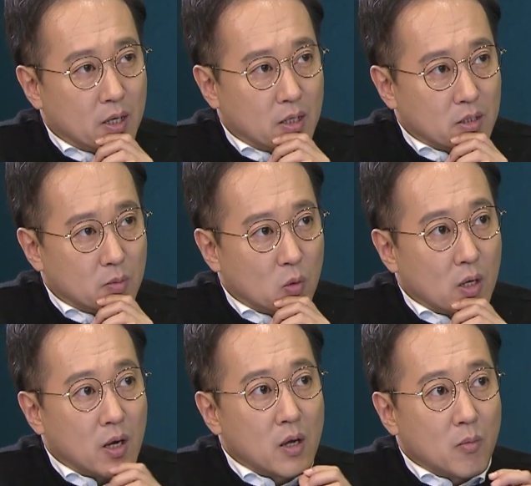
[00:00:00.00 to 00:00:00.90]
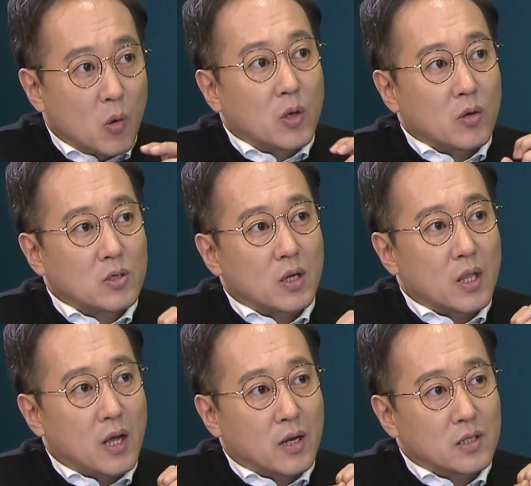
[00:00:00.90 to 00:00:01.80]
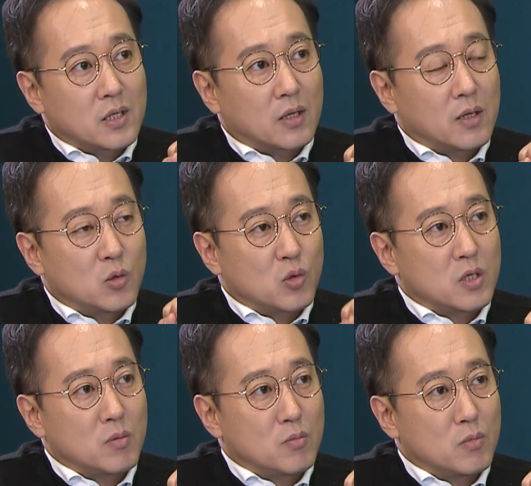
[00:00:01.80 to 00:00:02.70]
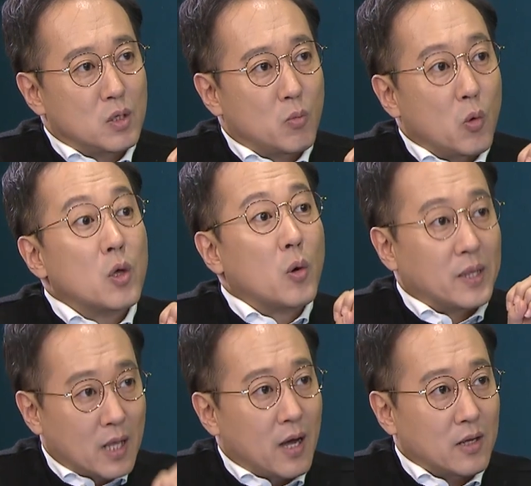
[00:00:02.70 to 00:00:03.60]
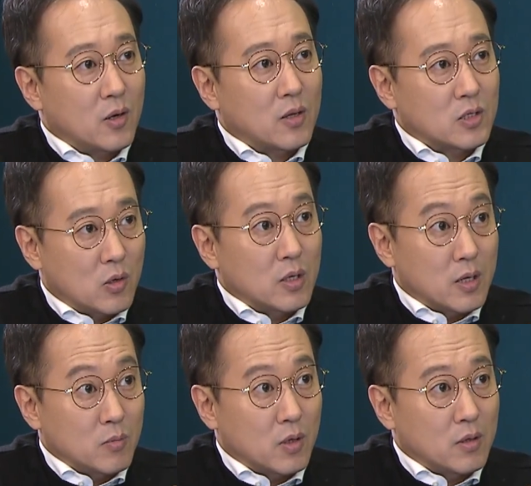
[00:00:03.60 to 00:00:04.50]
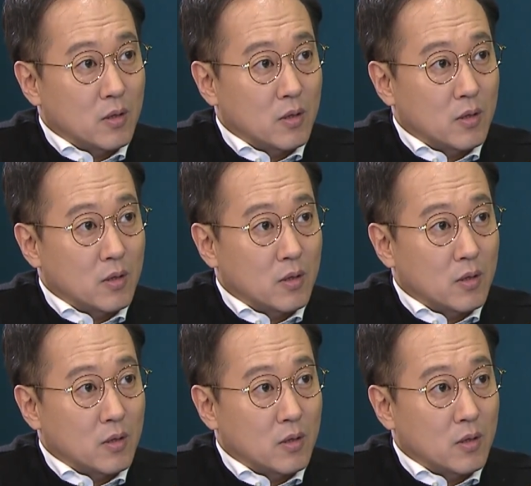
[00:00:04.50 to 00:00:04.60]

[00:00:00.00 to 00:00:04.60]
다 이제 뭔가 본격적인 하락이 시작될 조짐을 보이고 있다 이렇게 정리를 하면 됩니다.